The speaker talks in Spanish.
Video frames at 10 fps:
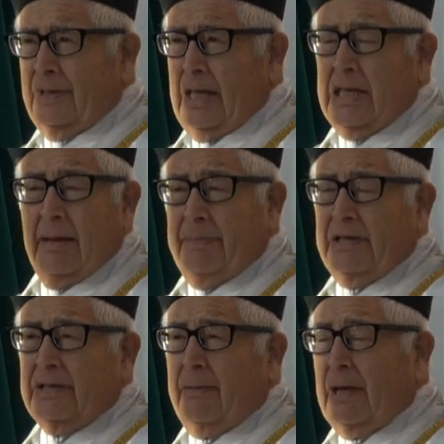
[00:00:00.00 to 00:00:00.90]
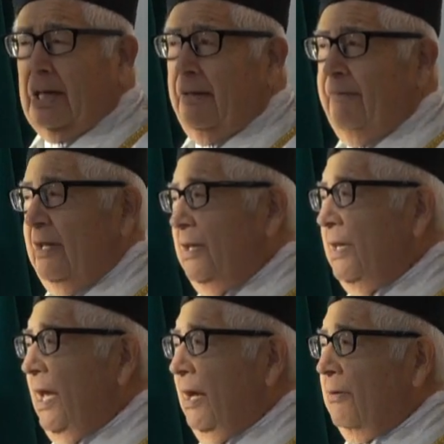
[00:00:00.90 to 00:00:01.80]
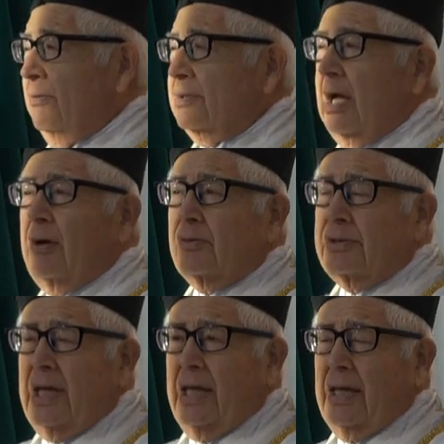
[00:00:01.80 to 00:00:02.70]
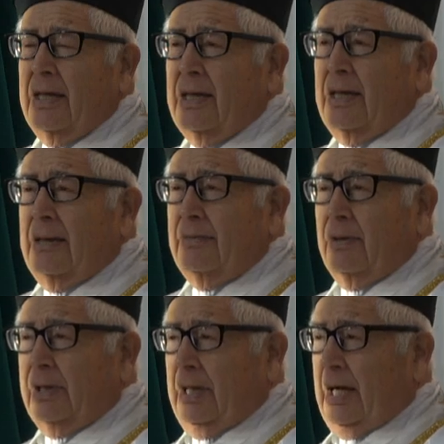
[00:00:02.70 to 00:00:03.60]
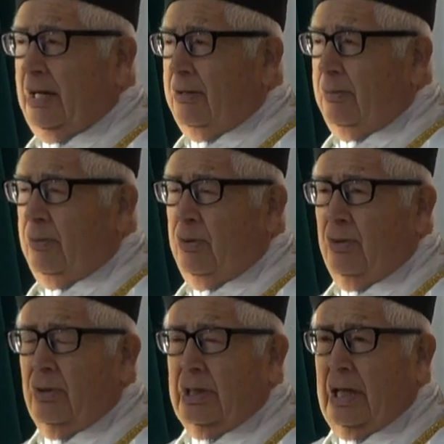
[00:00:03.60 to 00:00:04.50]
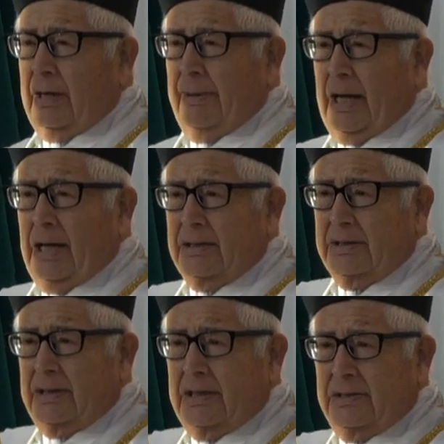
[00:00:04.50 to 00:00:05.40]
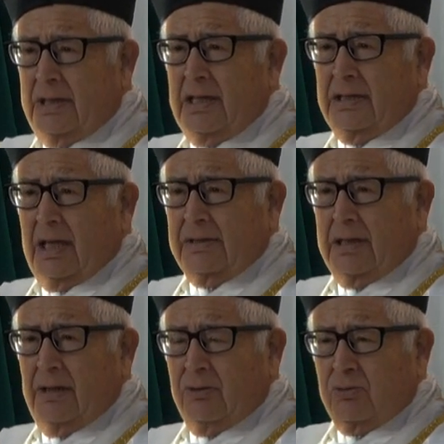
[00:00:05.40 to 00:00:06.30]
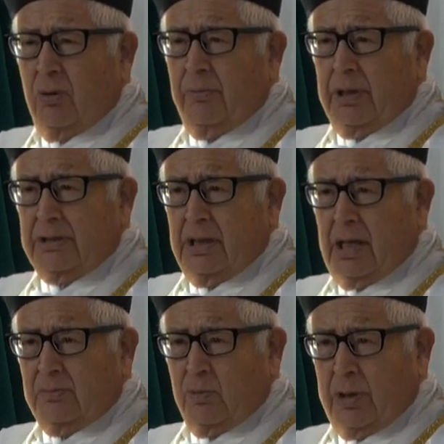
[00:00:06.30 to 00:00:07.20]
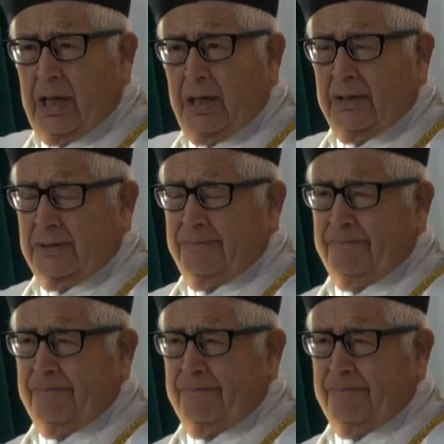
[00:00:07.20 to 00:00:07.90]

ella pensaba que venía con San José, porque eran como caravanas distintas de los hombres y las mujeres